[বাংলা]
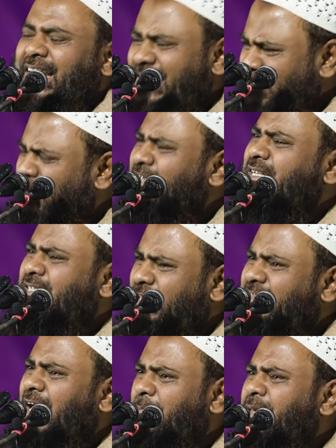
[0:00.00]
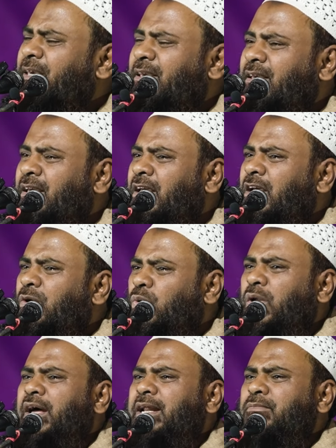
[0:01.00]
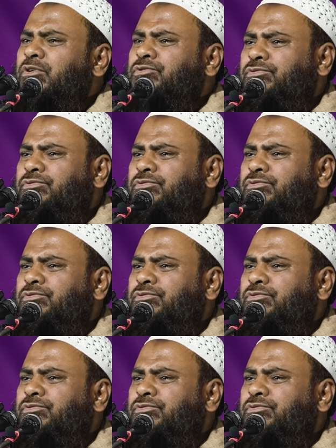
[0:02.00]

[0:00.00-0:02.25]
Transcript: এটি মাদ্রাসার দাবি কোরআন এবং